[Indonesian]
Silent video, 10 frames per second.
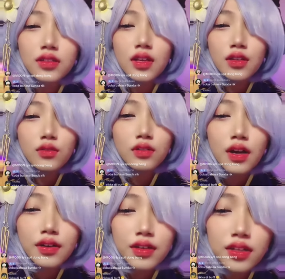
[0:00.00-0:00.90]
aduh
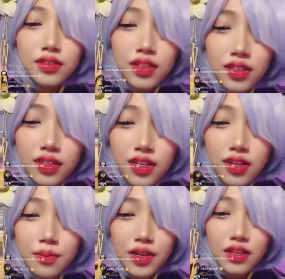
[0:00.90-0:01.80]
nggak kelihatan lagi
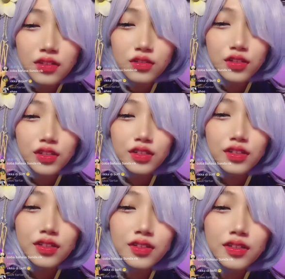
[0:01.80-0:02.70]
namanya coy.
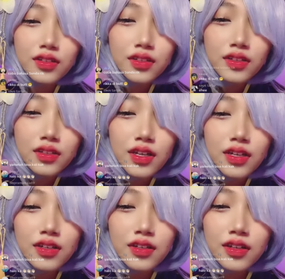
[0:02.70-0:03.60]

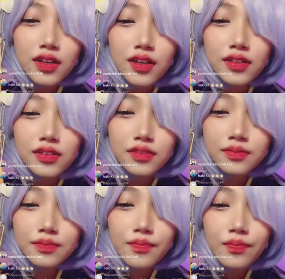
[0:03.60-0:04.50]
ada
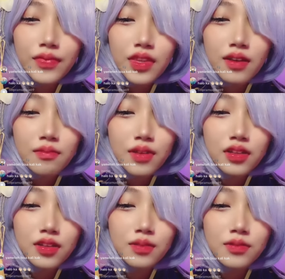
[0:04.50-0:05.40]

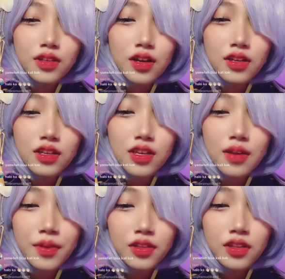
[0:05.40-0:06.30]
Yamete bisa kali
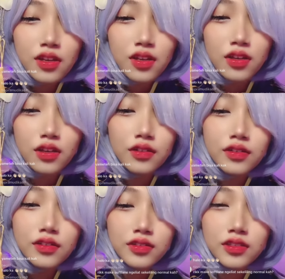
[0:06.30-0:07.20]
Yamete
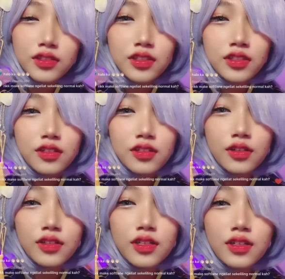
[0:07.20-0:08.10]
Tandanya
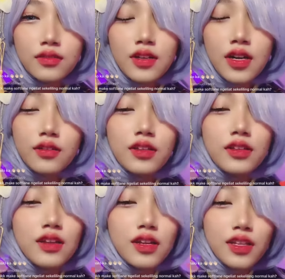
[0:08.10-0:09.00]
kelautan. wow, udah
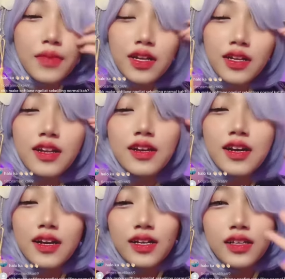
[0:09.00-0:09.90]
35 ada dah
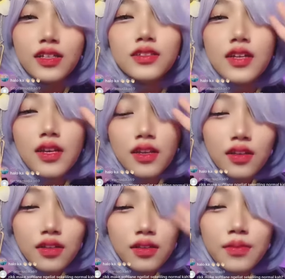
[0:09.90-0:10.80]
guys.
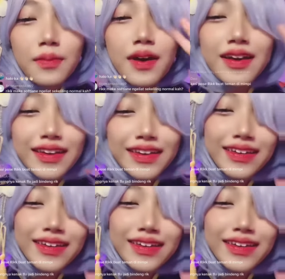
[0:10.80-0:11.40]
Bye bye.